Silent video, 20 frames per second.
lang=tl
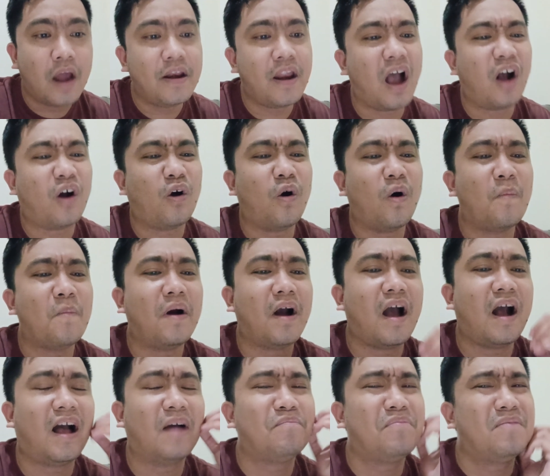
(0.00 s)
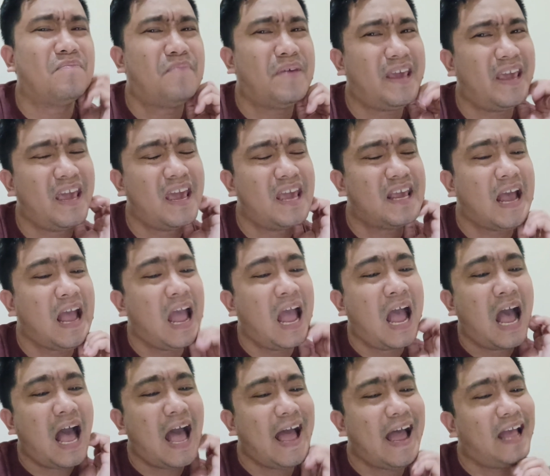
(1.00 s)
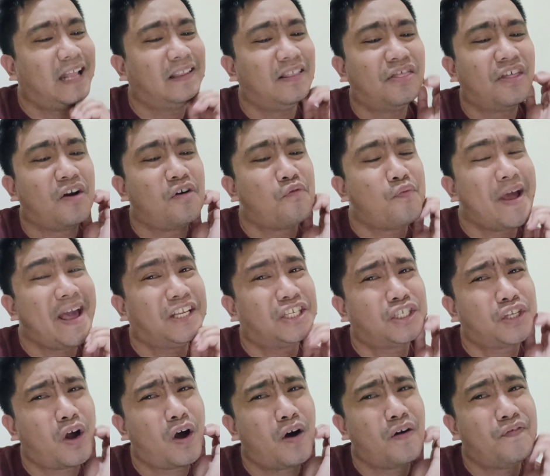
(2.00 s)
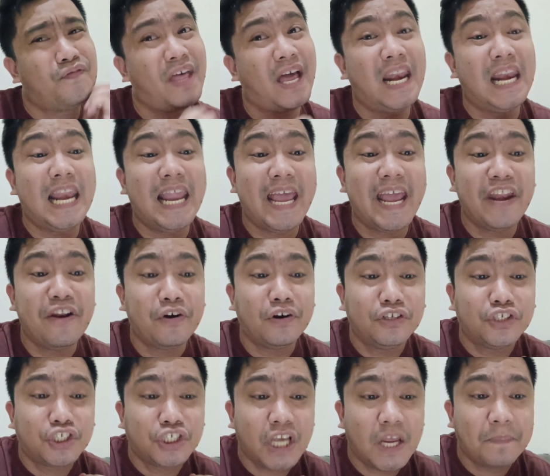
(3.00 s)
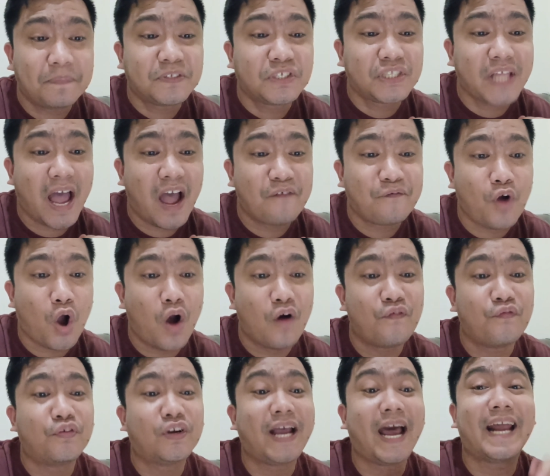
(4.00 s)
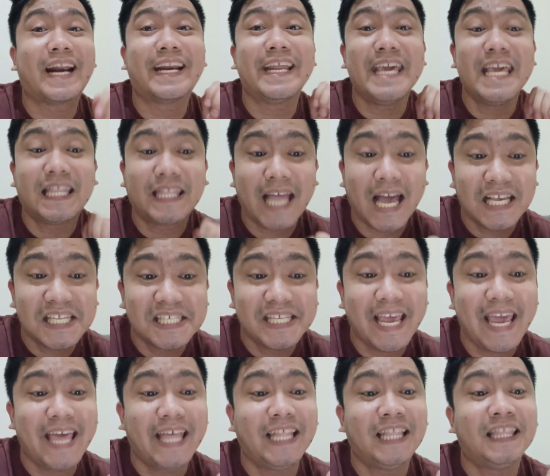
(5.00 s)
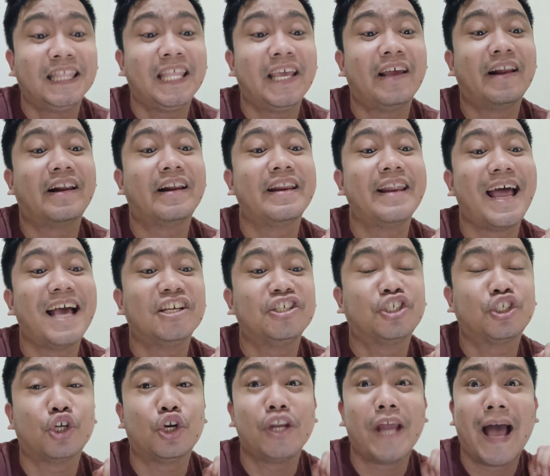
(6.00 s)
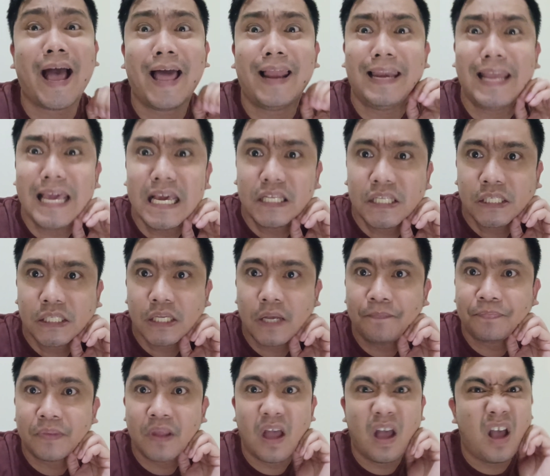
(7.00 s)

Nako mga kabibig, and the rest of the leadership staff of Caritas Internationalis.